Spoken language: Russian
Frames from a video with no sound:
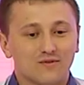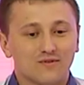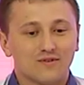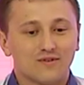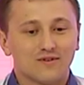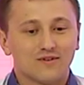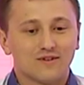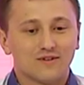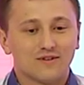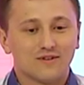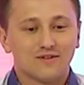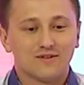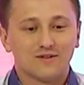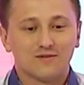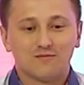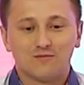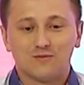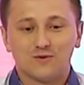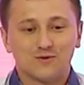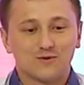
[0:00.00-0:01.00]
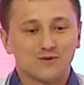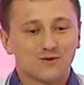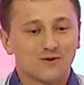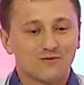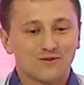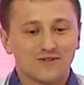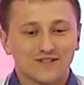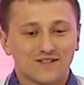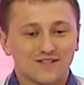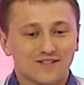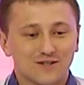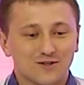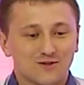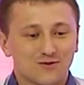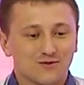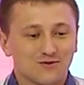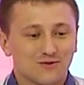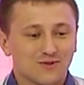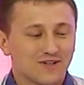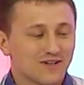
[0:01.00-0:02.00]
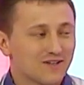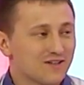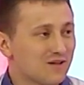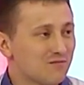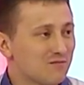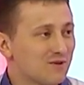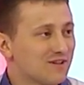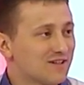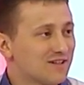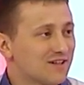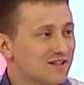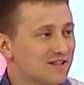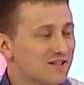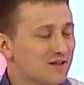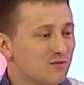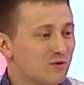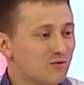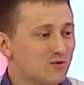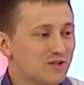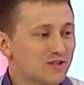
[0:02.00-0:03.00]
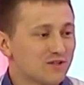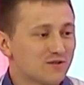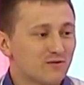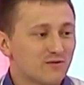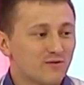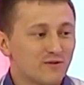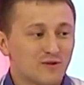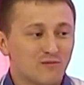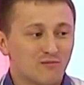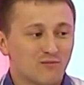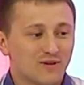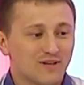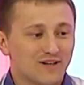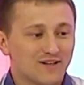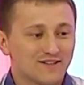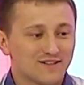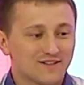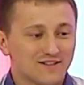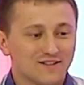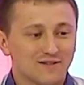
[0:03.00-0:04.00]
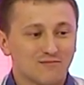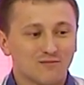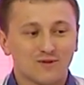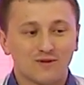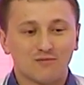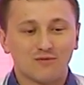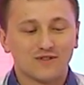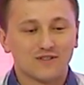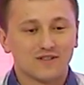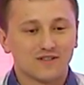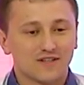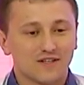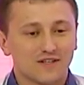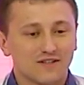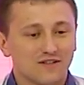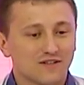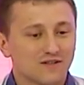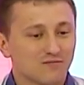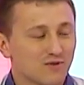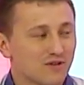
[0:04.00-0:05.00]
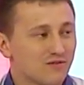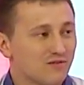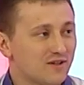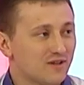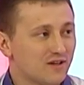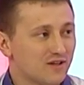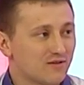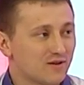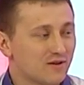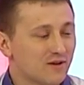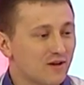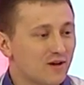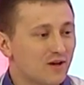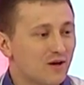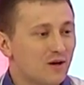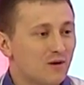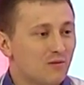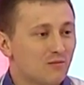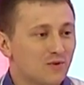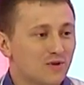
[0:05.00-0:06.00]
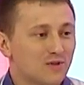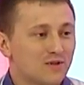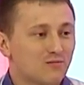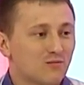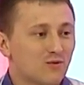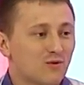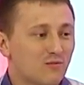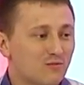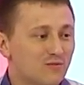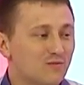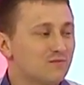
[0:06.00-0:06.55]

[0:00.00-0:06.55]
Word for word: э, безусловно, сказать, что только одна медакадемия участвует в этом проекте, это было бы сказать несправедливо. Угу. Поэтому... Но